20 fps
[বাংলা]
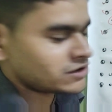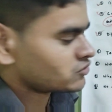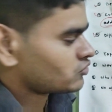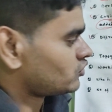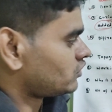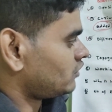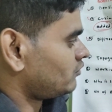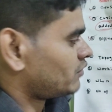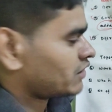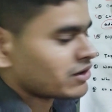কাজ
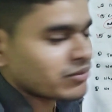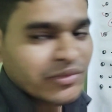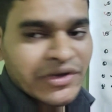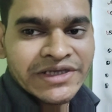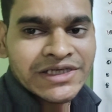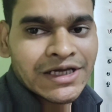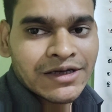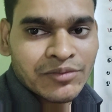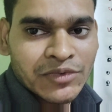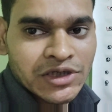করে মানে
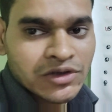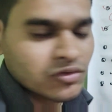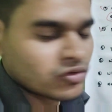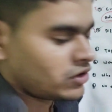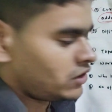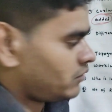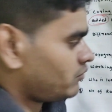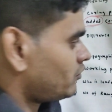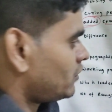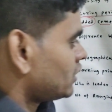মেজারমেন্ট
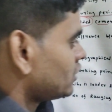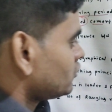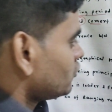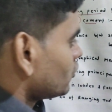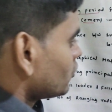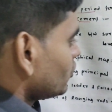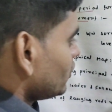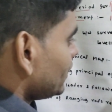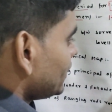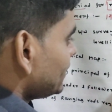করে মানে
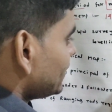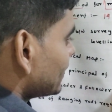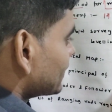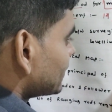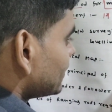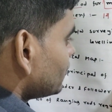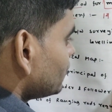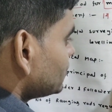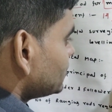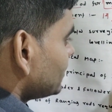ধরো এই
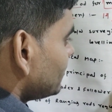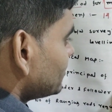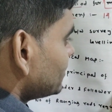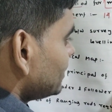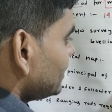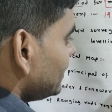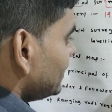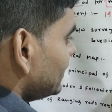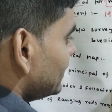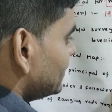একটা রয়েছে
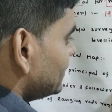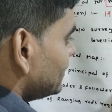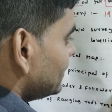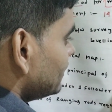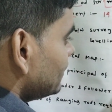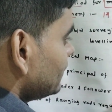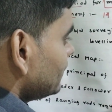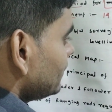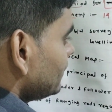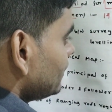আমাদের লেন্ড
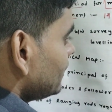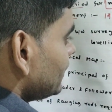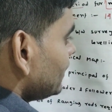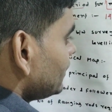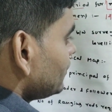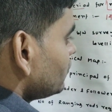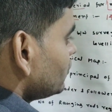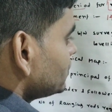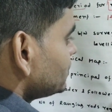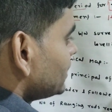
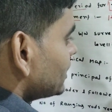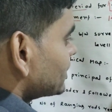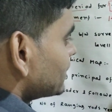এই রয়েছে